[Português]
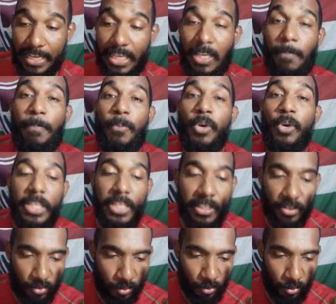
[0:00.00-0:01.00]
E por
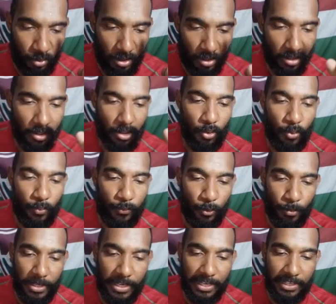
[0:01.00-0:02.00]
isso o
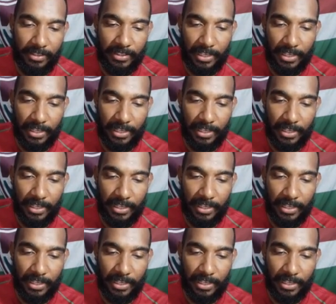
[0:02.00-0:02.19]
Fluminense